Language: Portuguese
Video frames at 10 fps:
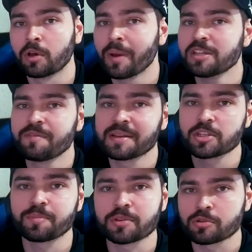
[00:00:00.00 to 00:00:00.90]
não é
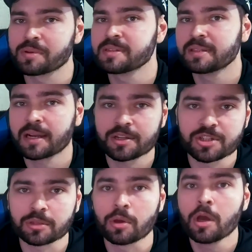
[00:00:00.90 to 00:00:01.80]
diversas pessoas
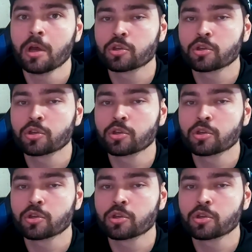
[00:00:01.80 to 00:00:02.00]
interagindo,